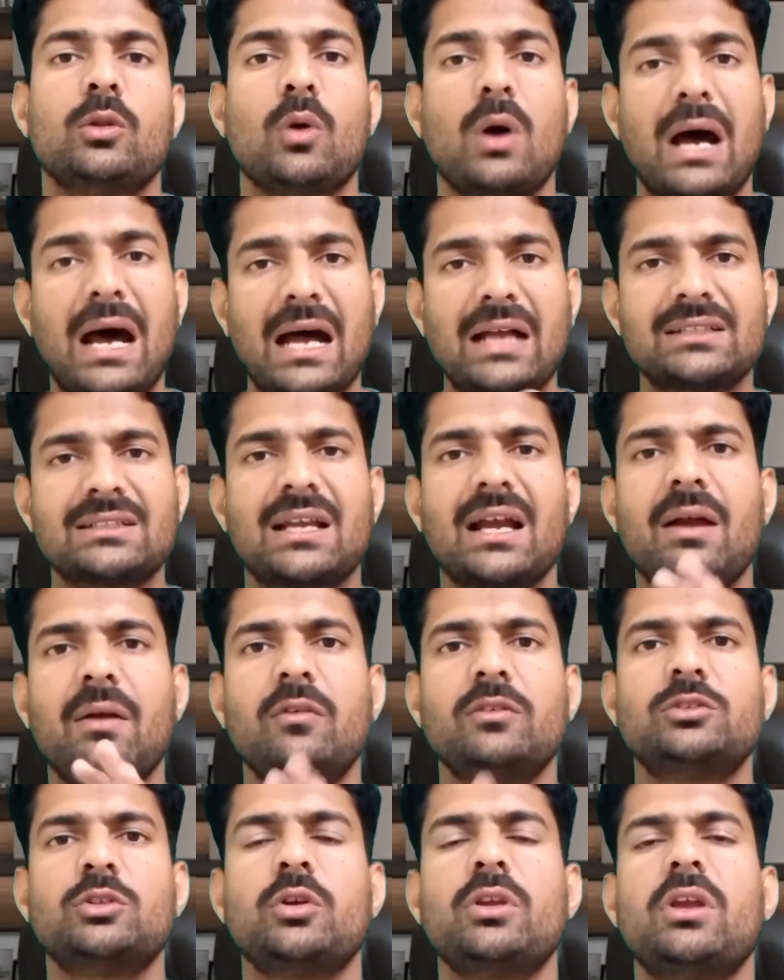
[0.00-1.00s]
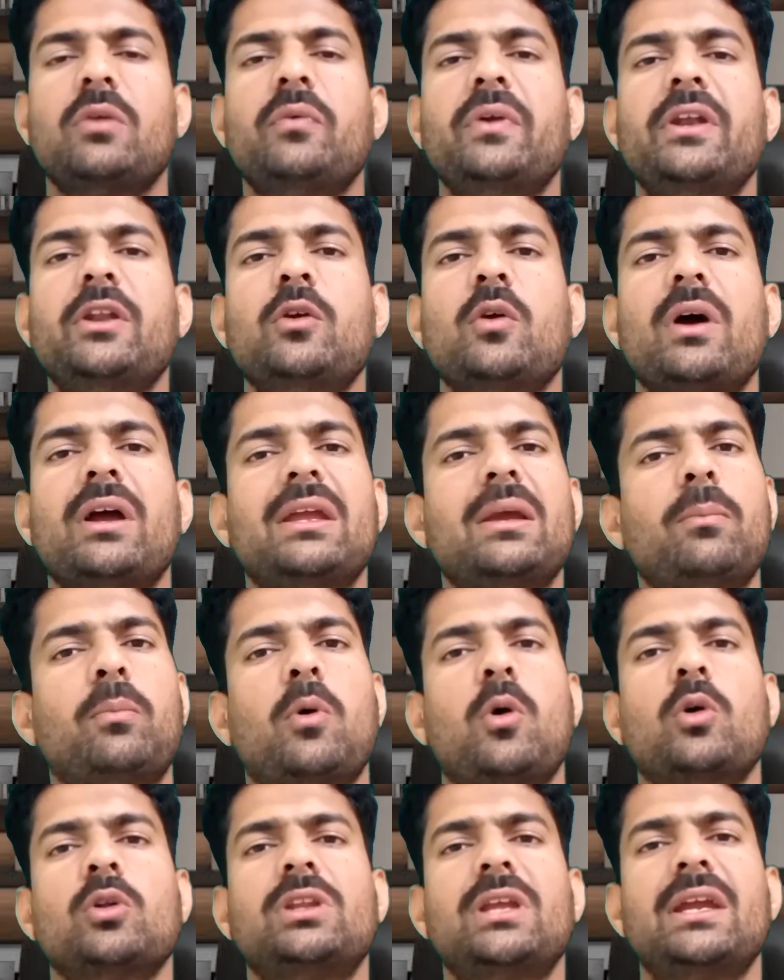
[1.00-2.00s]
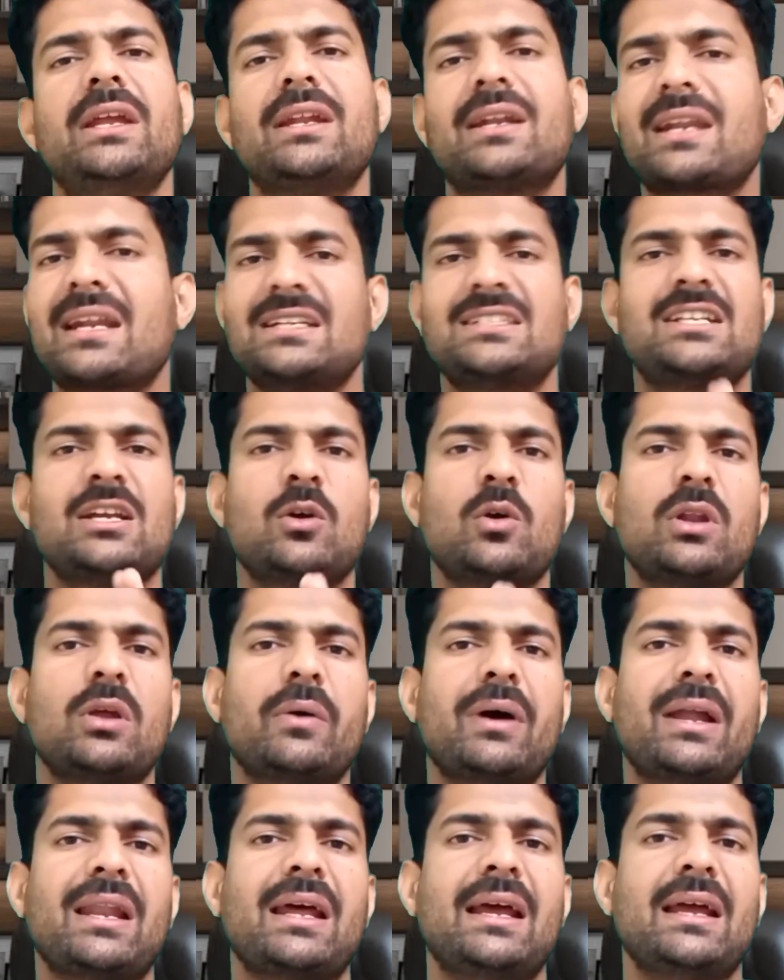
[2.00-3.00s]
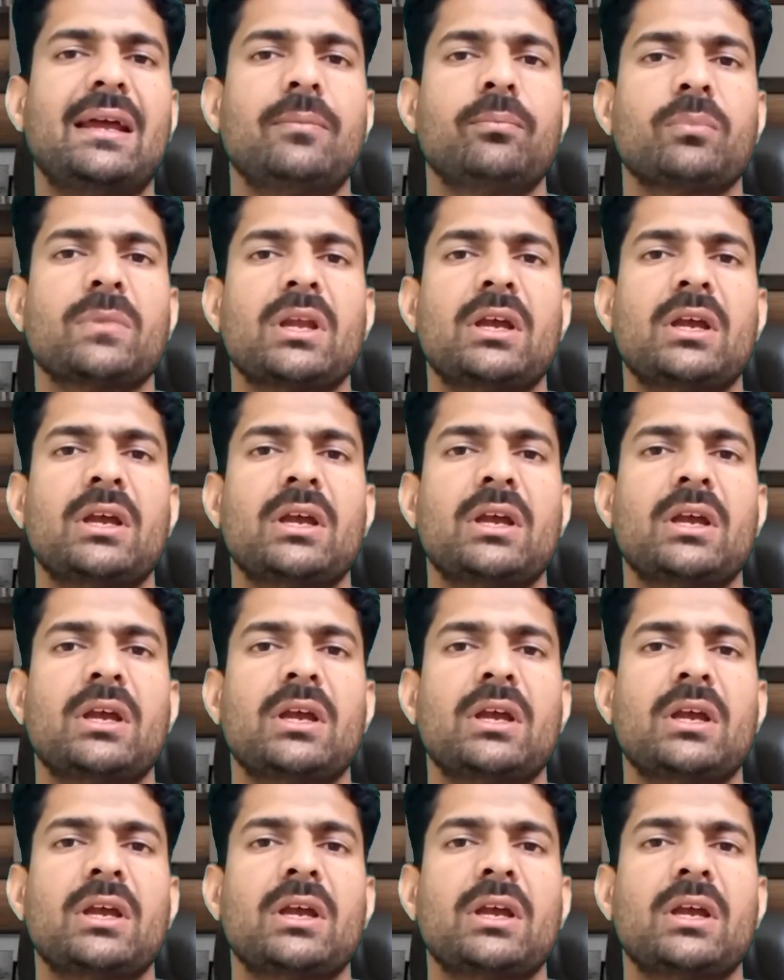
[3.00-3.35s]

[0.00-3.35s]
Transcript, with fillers: तो आज का जो ये वीडियो है ये बहुत ही इंटरेस्टिंग होने वाला है